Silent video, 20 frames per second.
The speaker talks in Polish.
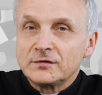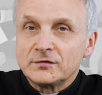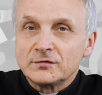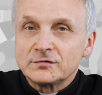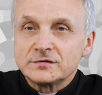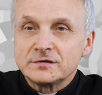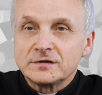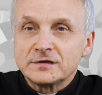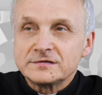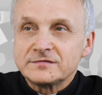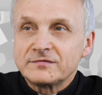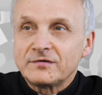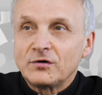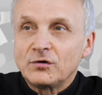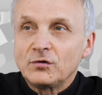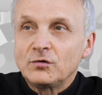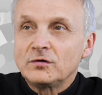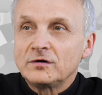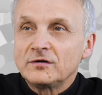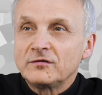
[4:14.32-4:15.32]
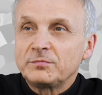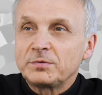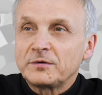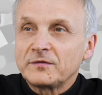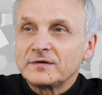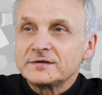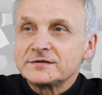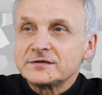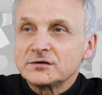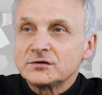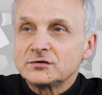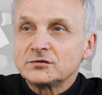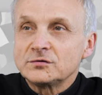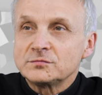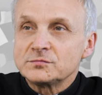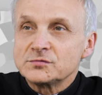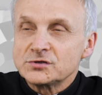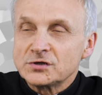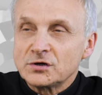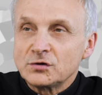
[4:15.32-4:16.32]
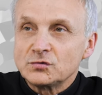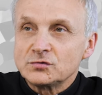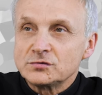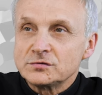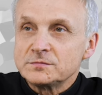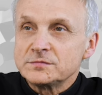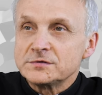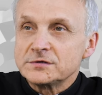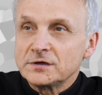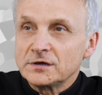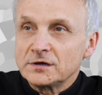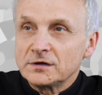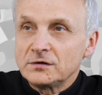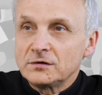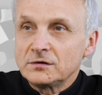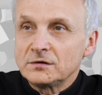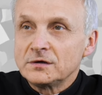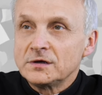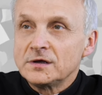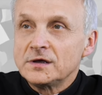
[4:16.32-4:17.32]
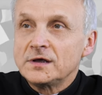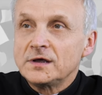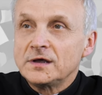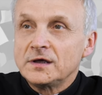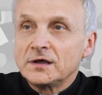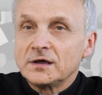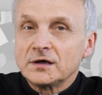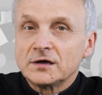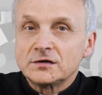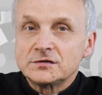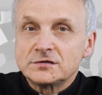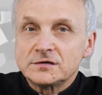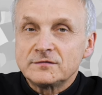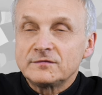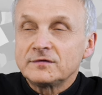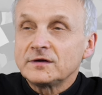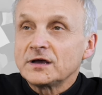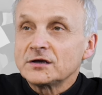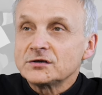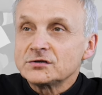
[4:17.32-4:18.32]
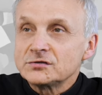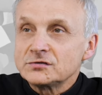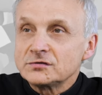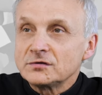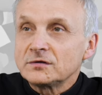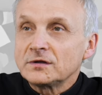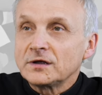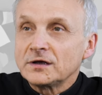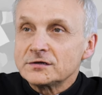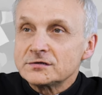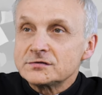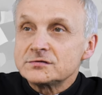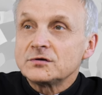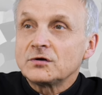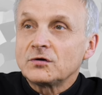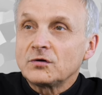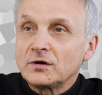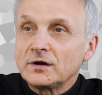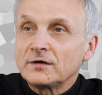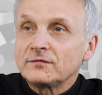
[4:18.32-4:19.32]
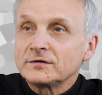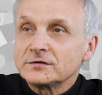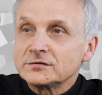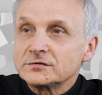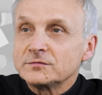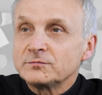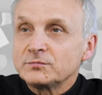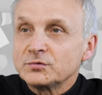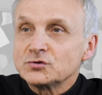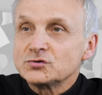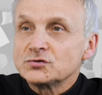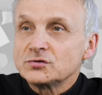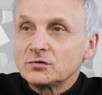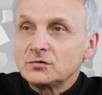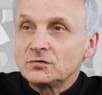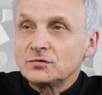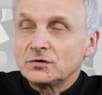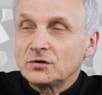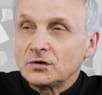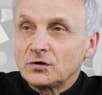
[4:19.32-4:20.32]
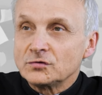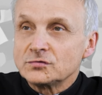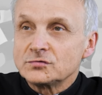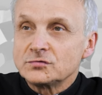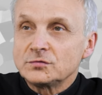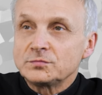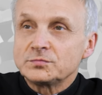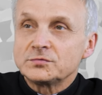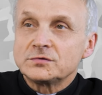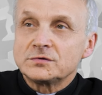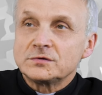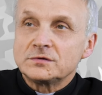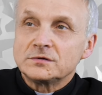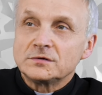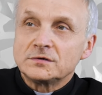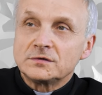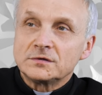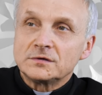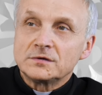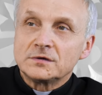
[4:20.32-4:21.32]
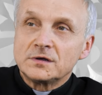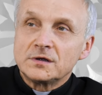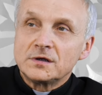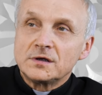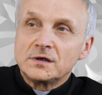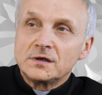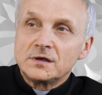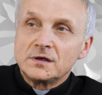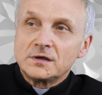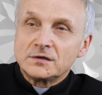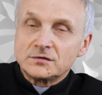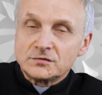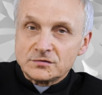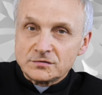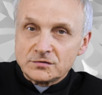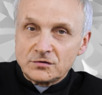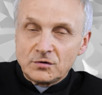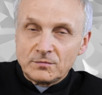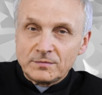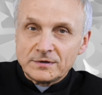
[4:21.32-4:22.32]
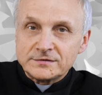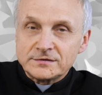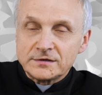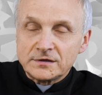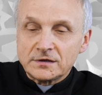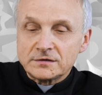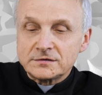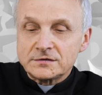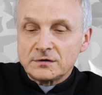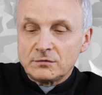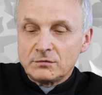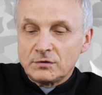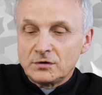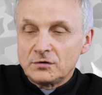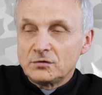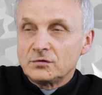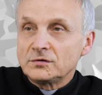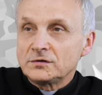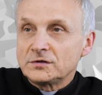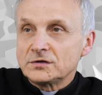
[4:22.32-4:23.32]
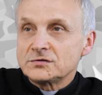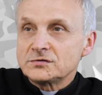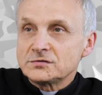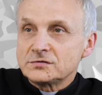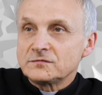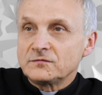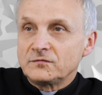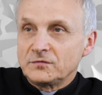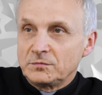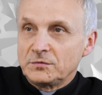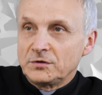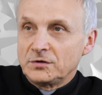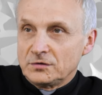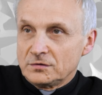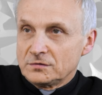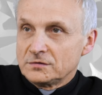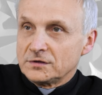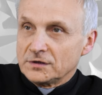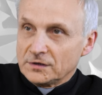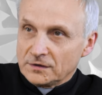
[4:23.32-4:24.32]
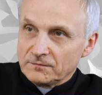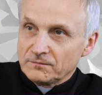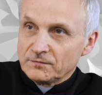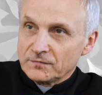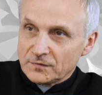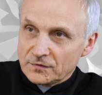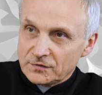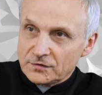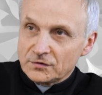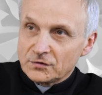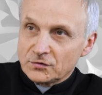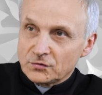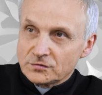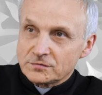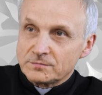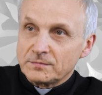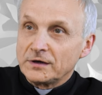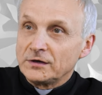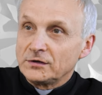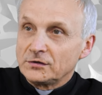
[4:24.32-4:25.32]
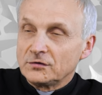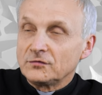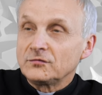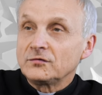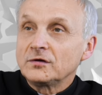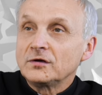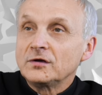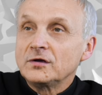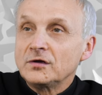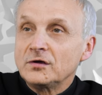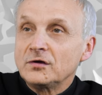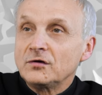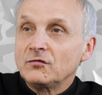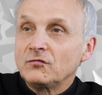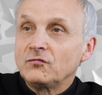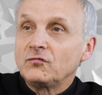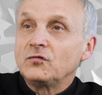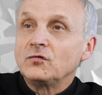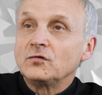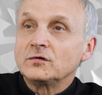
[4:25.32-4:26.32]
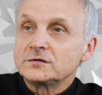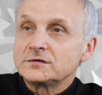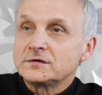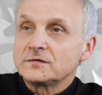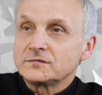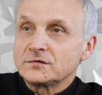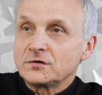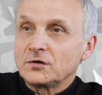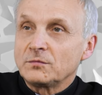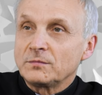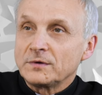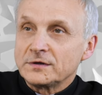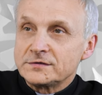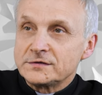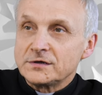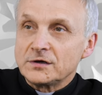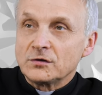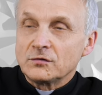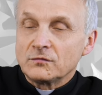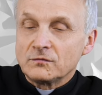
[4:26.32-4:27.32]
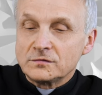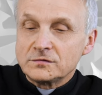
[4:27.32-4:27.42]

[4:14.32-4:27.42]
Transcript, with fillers: To się nazywa ogólne wprowadzenie do myszału rzymskiego, gdzie wyjaśniona jest rola właśnie poszczególnych osób, y, czy zgromadzenia całego i też wymienione te rozmaite funkcje w zgromadzeniu.